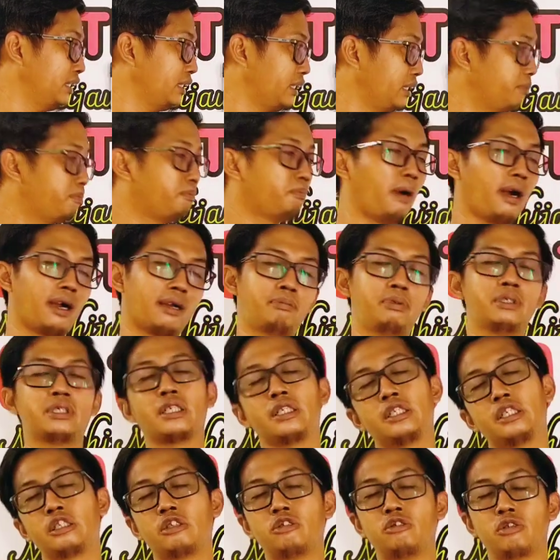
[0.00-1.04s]
ini
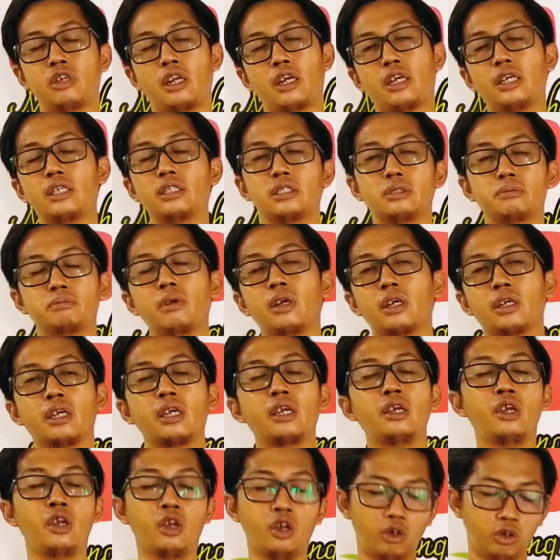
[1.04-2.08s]
bisa digunakan
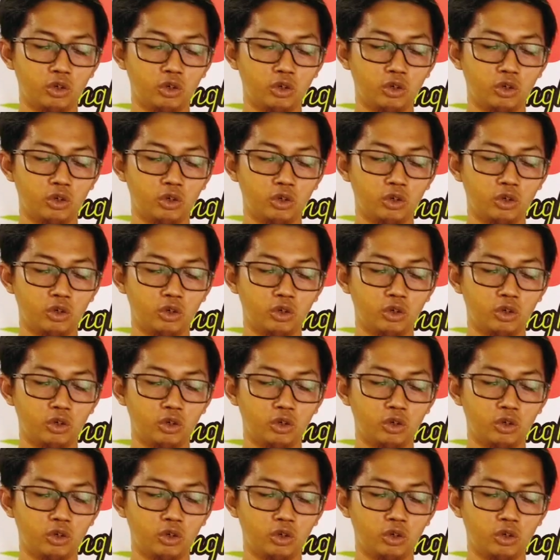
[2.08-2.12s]
sebagai